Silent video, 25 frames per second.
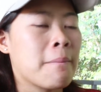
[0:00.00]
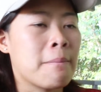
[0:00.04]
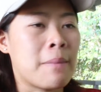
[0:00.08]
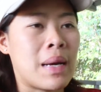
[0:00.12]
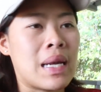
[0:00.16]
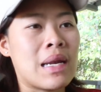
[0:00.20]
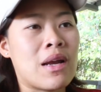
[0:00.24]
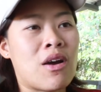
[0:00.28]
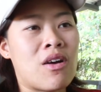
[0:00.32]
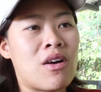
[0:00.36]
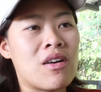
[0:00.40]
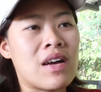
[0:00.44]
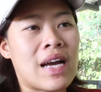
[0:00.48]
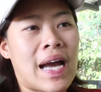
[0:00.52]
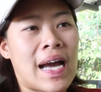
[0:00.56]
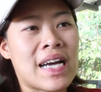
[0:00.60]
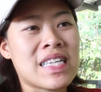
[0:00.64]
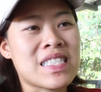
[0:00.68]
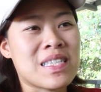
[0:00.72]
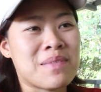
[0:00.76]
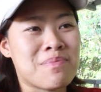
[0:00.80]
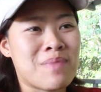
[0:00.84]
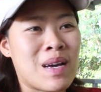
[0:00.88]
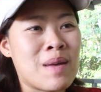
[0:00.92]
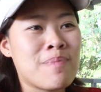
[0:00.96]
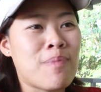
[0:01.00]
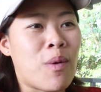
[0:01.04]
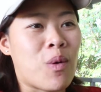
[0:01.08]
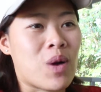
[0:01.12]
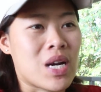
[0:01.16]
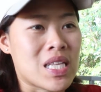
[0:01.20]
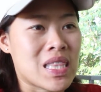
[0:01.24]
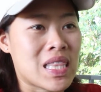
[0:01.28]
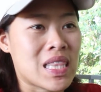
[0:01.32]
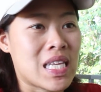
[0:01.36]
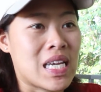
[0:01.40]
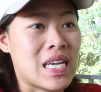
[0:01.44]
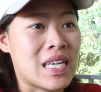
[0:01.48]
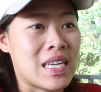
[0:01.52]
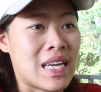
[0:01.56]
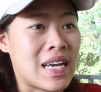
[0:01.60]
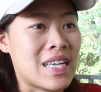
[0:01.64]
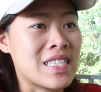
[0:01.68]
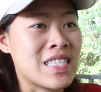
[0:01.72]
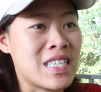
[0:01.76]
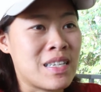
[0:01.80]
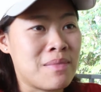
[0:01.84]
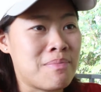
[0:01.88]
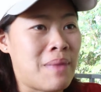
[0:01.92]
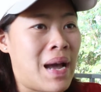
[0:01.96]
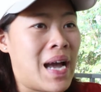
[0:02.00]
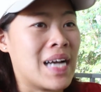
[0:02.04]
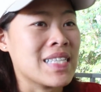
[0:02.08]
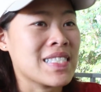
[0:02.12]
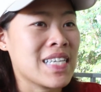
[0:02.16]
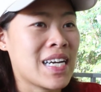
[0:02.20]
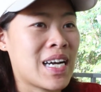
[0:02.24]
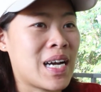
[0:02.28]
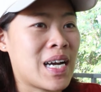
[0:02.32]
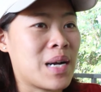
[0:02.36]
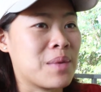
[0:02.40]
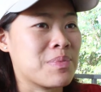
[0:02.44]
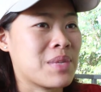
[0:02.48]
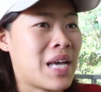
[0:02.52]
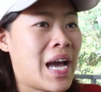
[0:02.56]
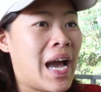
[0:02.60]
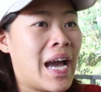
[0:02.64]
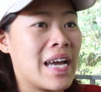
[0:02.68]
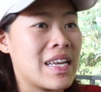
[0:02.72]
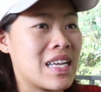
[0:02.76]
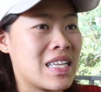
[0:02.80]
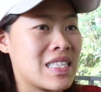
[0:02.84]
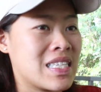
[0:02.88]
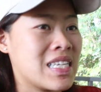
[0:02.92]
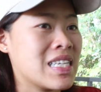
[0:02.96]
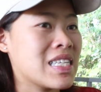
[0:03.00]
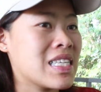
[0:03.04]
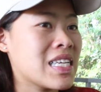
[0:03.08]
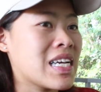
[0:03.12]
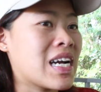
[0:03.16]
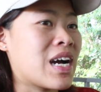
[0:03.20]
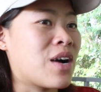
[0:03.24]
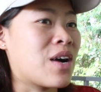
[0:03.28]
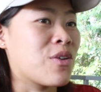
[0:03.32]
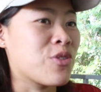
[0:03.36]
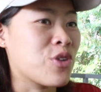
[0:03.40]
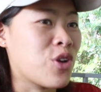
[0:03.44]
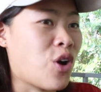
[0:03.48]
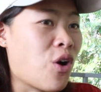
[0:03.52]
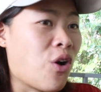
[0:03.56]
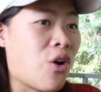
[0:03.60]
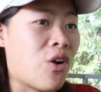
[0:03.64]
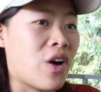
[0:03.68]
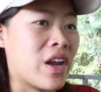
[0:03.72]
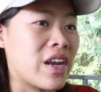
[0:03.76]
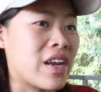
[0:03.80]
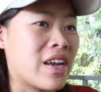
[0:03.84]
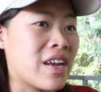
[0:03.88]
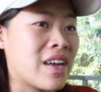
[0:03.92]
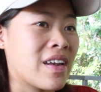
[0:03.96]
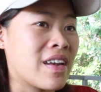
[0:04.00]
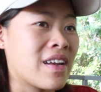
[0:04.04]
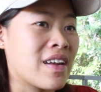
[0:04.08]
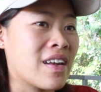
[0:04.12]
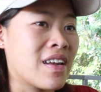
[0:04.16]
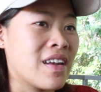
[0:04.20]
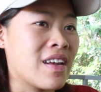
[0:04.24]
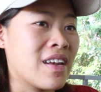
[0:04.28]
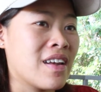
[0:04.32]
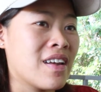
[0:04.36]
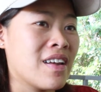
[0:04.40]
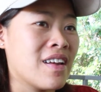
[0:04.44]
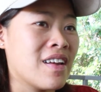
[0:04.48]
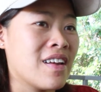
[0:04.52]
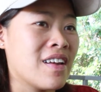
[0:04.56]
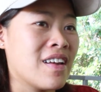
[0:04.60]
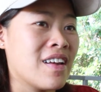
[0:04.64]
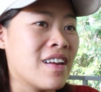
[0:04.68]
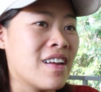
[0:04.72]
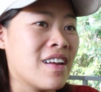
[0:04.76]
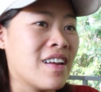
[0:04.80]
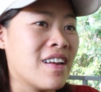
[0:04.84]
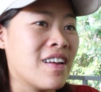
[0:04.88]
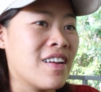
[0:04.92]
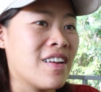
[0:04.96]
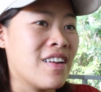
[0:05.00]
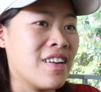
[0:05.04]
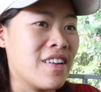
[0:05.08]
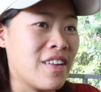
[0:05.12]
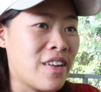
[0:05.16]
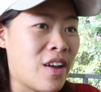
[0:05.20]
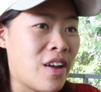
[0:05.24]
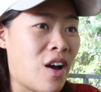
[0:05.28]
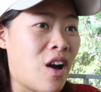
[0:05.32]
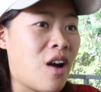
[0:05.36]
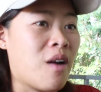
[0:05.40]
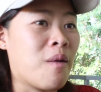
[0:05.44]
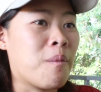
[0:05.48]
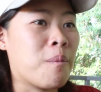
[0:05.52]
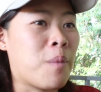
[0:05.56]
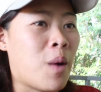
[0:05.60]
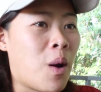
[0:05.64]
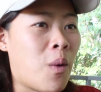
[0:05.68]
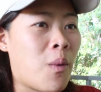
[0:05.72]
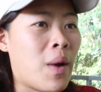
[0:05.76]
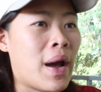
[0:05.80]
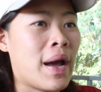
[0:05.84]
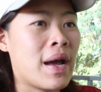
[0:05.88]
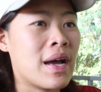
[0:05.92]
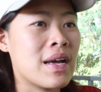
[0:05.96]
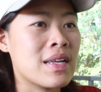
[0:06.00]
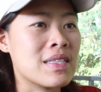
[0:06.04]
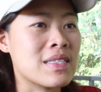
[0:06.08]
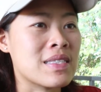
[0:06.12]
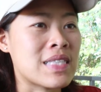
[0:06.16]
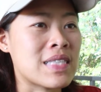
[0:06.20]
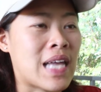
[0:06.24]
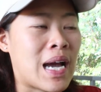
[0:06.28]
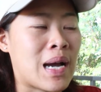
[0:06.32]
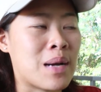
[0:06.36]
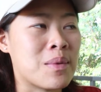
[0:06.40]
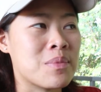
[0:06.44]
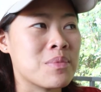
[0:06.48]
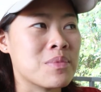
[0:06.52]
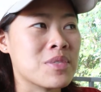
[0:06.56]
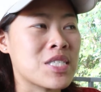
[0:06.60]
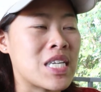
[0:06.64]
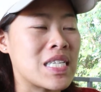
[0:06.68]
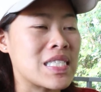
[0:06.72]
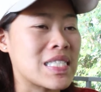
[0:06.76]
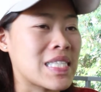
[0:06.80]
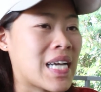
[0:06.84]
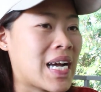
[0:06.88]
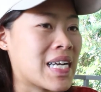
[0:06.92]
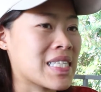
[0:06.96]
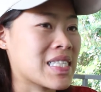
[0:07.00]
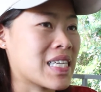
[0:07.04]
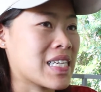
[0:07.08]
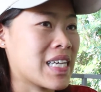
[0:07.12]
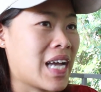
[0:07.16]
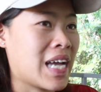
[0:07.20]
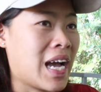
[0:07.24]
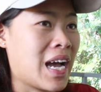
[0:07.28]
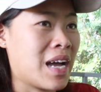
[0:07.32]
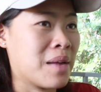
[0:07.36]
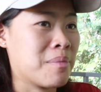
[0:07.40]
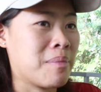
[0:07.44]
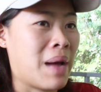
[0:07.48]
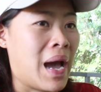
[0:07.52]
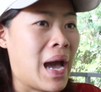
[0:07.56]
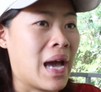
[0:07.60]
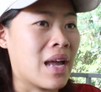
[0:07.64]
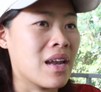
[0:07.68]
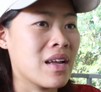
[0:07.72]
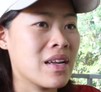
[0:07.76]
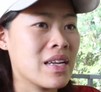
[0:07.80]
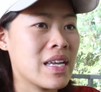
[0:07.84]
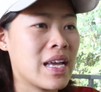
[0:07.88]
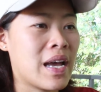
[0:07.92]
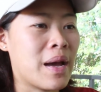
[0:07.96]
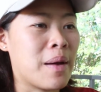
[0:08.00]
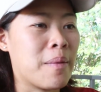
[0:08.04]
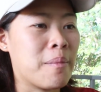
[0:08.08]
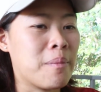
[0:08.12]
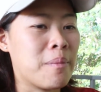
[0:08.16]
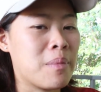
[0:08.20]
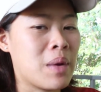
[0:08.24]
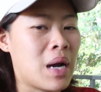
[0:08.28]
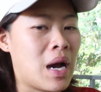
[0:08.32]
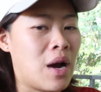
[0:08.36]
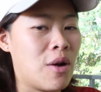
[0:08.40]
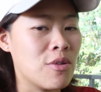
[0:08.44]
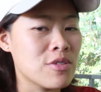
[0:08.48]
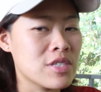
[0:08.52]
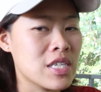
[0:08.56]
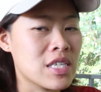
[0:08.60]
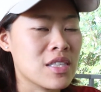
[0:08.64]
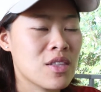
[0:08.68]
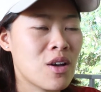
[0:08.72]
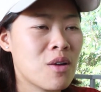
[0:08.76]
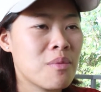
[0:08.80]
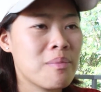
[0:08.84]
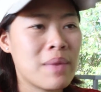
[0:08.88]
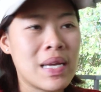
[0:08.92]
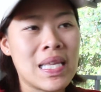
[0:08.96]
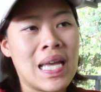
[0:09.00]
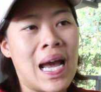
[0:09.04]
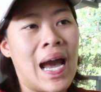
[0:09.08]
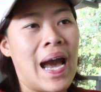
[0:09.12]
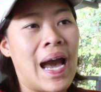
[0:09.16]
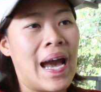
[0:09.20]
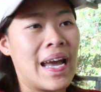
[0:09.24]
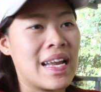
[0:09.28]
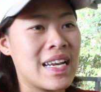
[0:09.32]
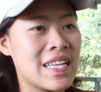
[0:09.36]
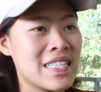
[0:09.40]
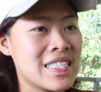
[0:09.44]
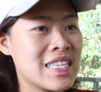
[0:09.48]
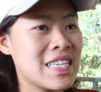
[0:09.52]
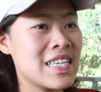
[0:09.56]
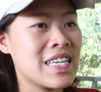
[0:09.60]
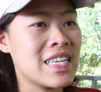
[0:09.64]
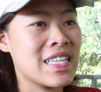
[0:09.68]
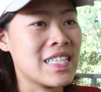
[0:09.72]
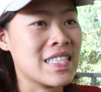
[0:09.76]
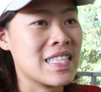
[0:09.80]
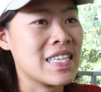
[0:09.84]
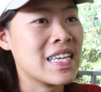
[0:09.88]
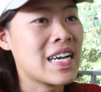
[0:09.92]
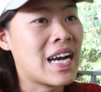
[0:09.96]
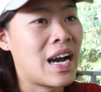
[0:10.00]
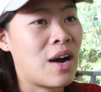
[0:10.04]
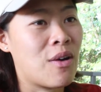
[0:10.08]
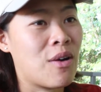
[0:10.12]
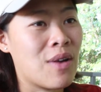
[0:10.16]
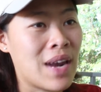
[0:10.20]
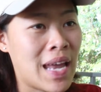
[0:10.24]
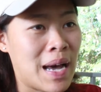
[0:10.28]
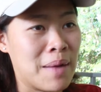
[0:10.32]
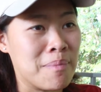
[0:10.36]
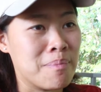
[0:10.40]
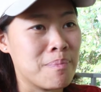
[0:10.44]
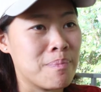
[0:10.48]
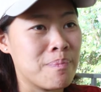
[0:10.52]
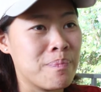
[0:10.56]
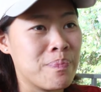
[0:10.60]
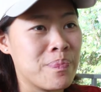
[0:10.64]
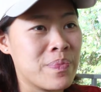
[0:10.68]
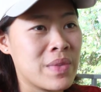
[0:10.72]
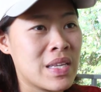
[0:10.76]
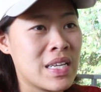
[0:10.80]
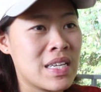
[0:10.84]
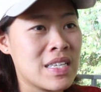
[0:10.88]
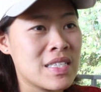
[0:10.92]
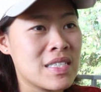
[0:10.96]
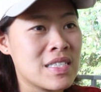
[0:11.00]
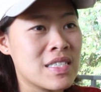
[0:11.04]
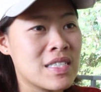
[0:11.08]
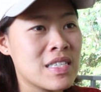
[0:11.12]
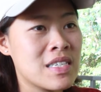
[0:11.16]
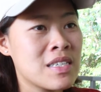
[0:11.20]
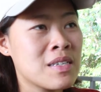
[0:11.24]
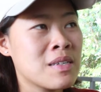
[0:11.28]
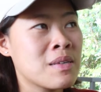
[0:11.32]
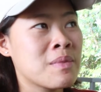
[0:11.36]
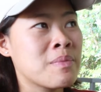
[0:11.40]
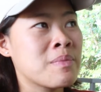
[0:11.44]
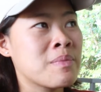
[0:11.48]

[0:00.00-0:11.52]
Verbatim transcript: มันค่อนข้างจะไม่ปกตินะที่หมาจะขับถ่ายในที่ที่เขานอนเนาะเพราะว่าตามสัญชาตญาณหมาแล้วเนี่ยเขาจะต้องไม่ถ่ายในที่ที่เขาหลับซึ่ง